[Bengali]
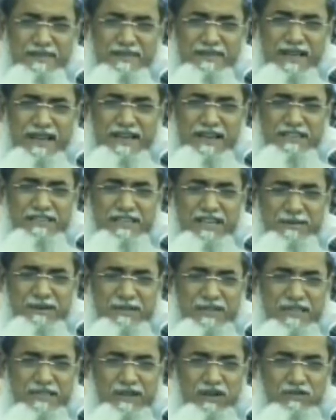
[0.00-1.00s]
ডায়রা শরীফে
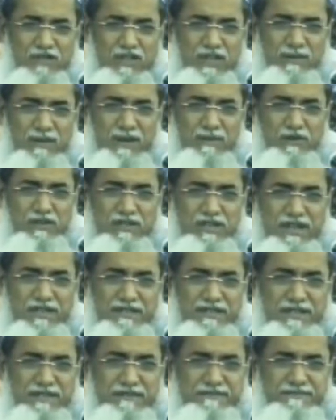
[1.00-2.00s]
দাদা হজি কেবলা বসে
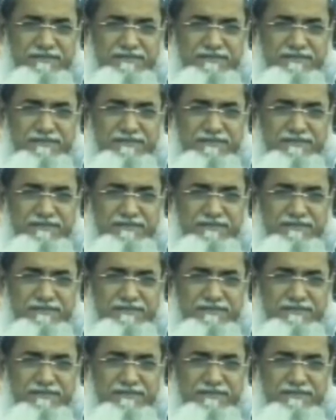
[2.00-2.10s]
আছেন